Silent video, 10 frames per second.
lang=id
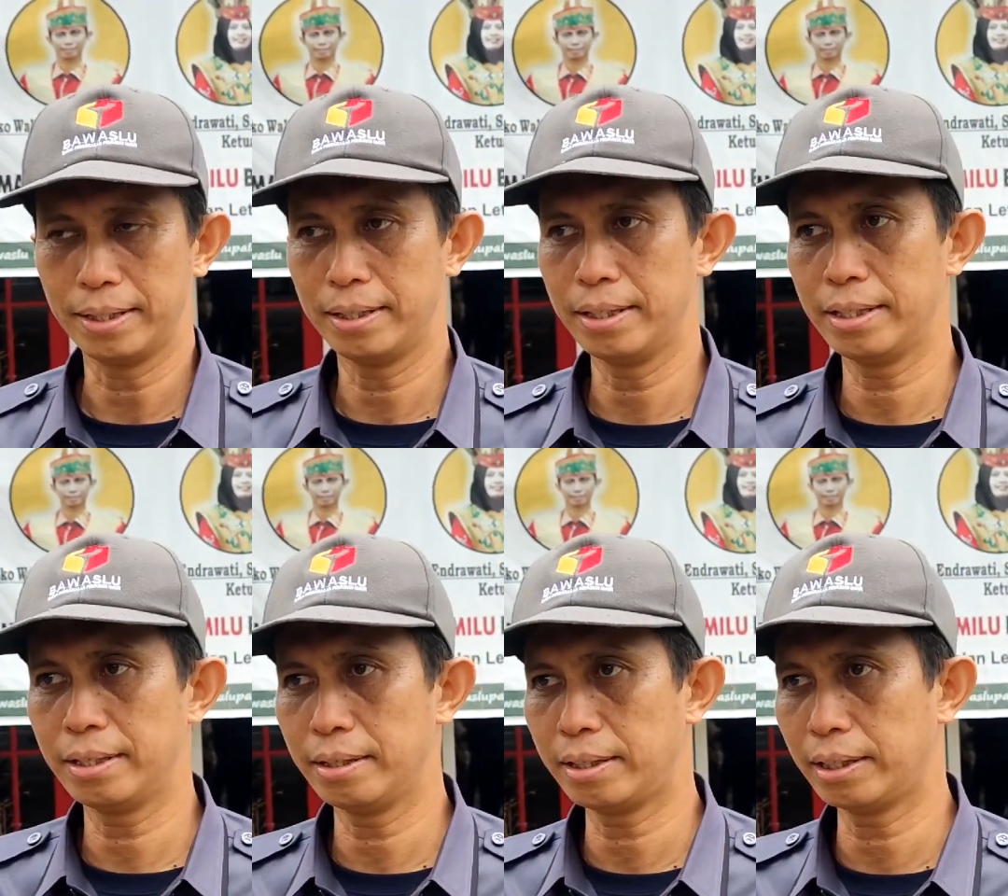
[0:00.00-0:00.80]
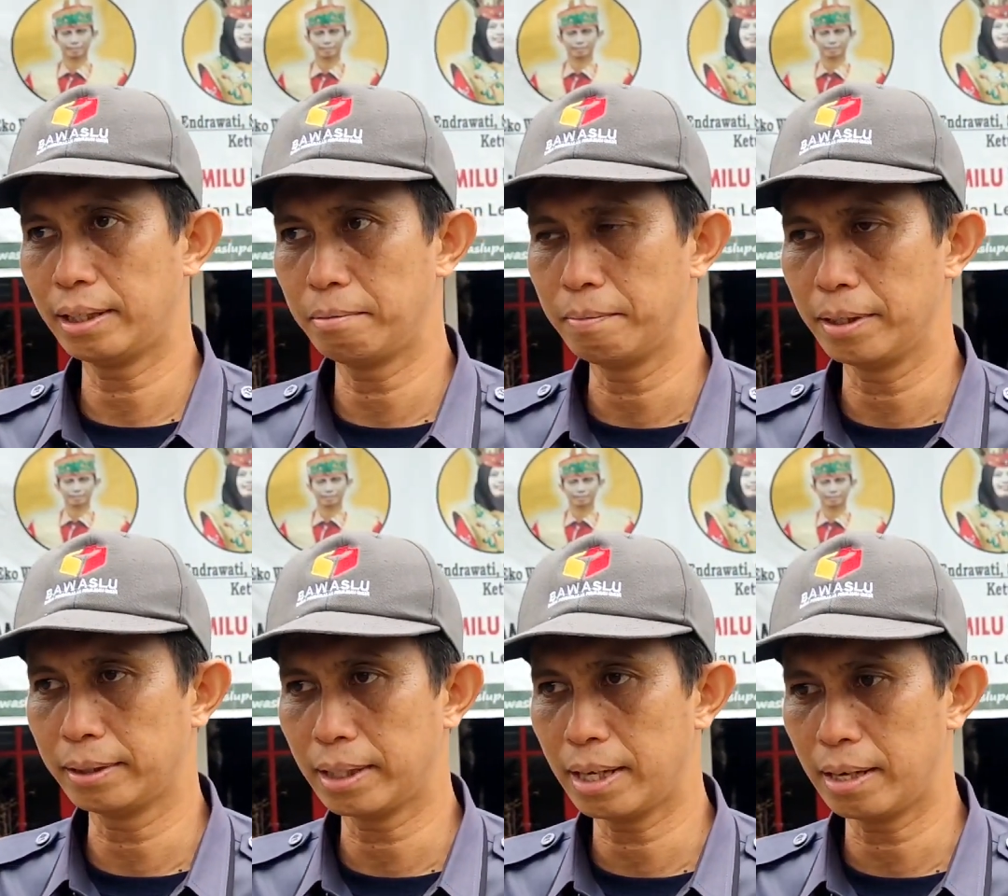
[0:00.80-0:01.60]
Jadi kita
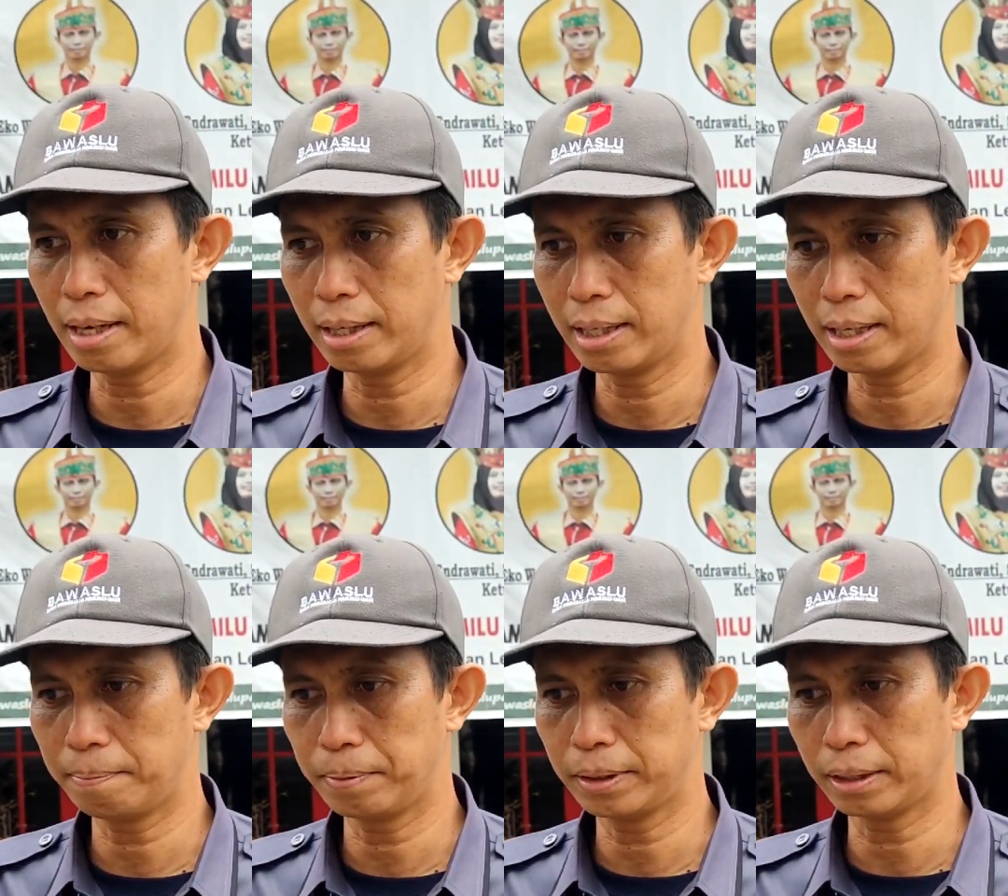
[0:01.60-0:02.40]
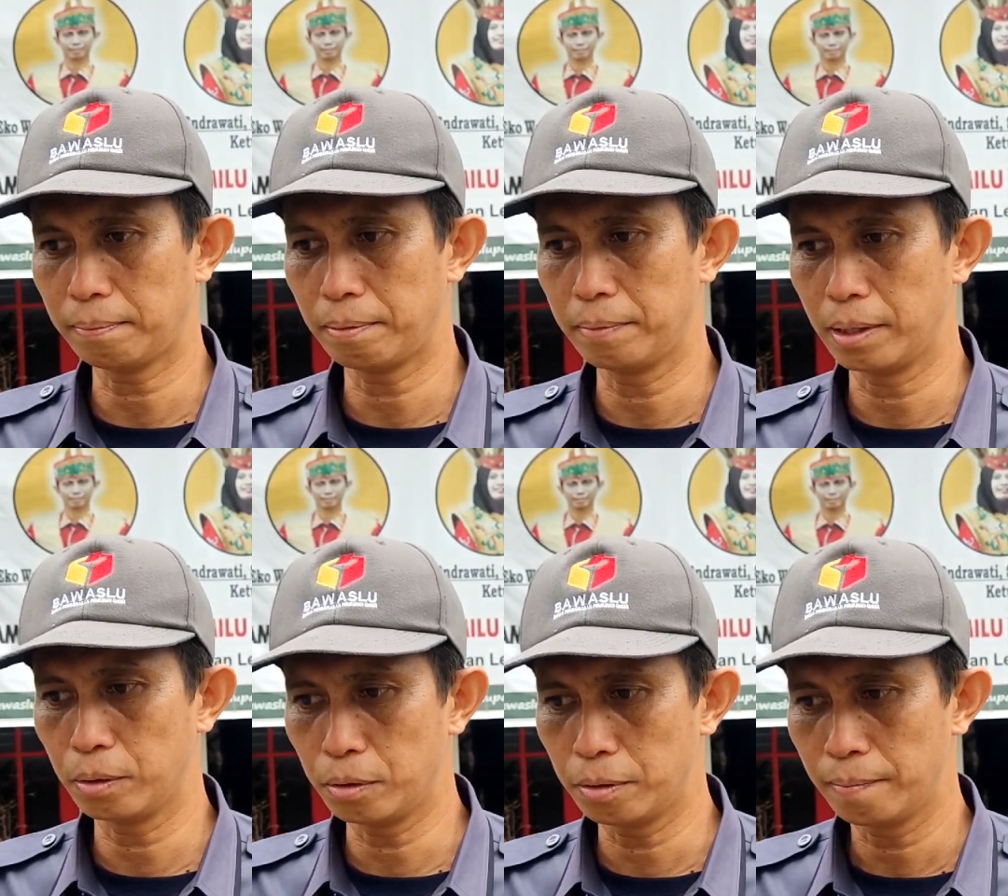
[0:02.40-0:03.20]
meminta agar peserta
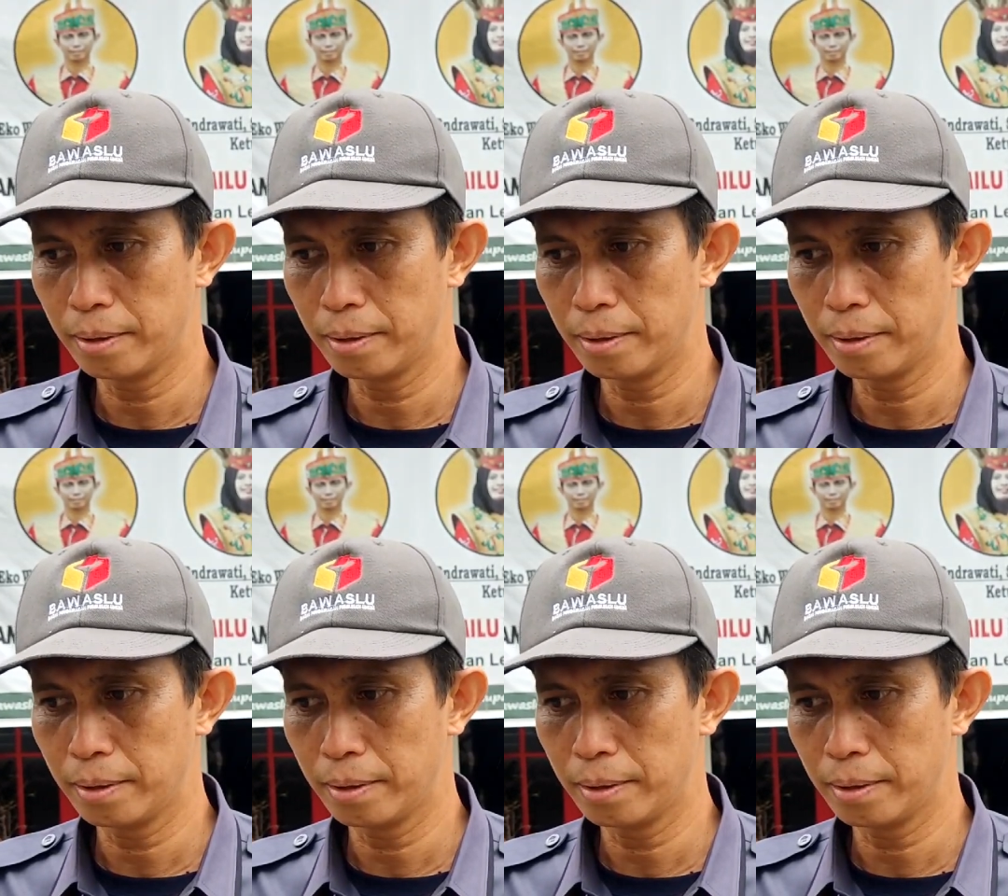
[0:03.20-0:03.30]
pemilu